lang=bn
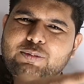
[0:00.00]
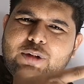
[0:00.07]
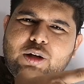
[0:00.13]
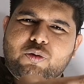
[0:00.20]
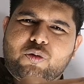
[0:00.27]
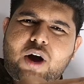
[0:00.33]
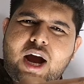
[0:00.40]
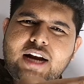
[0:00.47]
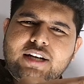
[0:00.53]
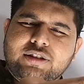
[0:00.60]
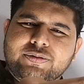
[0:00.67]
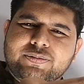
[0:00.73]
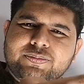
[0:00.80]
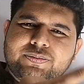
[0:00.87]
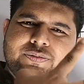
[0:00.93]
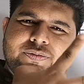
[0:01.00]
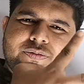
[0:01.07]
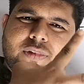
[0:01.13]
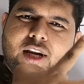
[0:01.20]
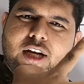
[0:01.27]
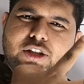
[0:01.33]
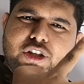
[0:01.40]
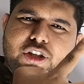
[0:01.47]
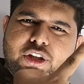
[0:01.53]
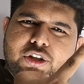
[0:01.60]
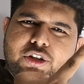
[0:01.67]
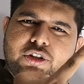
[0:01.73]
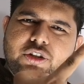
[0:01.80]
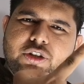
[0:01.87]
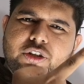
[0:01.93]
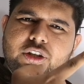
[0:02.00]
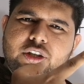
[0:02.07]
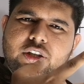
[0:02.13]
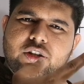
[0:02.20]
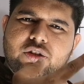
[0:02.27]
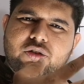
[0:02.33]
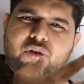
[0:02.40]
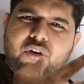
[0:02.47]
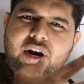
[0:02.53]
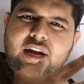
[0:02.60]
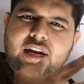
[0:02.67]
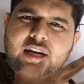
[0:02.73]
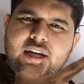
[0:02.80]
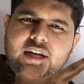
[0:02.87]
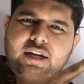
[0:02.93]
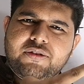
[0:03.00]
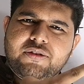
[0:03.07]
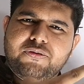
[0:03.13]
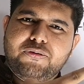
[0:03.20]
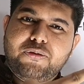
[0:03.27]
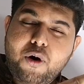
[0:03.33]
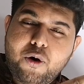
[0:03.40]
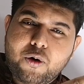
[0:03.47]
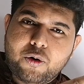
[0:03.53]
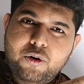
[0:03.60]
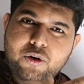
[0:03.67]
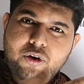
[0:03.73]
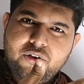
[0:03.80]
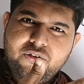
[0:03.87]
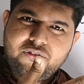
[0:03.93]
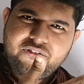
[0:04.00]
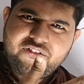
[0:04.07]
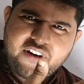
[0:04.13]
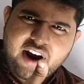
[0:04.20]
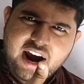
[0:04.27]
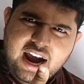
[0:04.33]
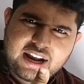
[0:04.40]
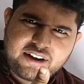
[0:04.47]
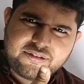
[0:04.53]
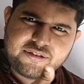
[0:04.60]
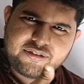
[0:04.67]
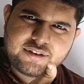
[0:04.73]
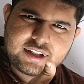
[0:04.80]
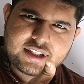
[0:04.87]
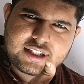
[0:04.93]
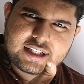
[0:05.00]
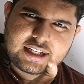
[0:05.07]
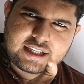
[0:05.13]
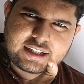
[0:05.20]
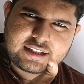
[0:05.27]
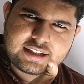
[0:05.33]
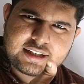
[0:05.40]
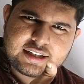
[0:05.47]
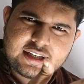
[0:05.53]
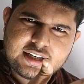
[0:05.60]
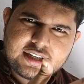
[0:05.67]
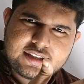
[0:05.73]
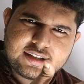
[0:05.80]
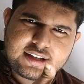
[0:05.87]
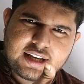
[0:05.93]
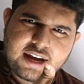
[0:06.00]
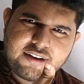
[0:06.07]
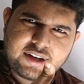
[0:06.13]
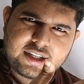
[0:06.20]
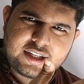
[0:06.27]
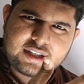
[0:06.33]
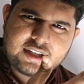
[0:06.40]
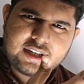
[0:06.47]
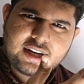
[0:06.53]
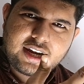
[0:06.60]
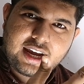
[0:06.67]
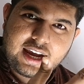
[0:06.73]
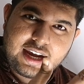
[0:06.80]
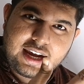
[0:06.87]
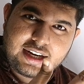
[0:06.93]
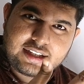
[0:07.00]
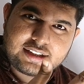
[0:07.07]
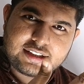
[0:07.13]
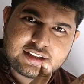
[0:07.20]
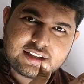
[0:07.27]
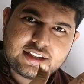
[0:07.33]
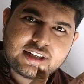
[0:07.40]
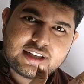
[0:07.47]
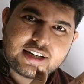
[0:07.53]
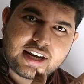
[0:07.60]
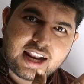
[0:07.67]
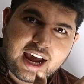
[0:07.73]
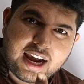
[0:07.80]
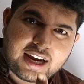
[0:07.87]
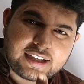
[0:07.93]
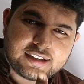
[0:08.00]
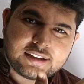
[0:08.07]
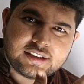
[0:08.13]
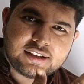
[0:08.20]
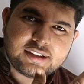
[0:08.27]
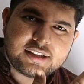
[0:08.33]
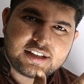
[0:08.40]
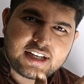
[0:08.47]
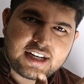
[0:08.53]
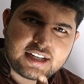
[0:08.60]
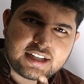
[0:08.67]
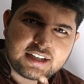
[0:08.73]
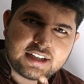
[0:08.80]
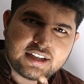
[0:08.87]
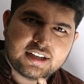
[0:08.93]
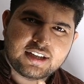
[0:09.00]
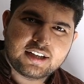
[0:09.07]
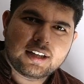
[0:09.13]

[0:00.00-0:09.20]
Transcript: টাইম দিই ওয়ান টু থ্রি ফোর ফাইভ সিক্স সেভেন এইট নাইন টেন